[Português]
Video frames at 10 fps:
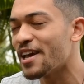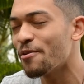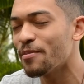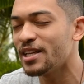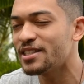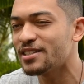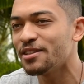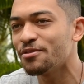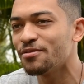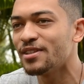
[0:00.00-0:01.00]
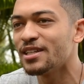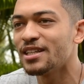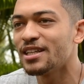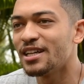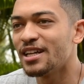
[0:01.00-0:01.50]
realmente, sem dúvida
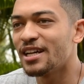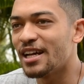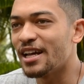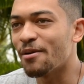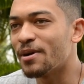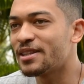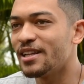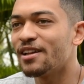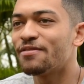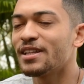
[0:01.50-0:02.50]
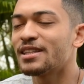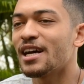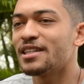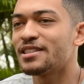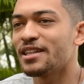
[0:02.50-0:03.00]
é uma trilha
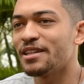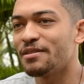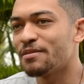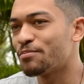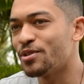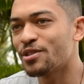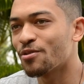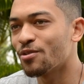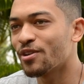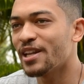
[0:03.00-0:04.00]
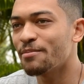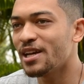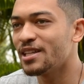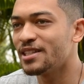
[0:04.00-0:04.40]
fantástica e por isso que eu coloquei na minha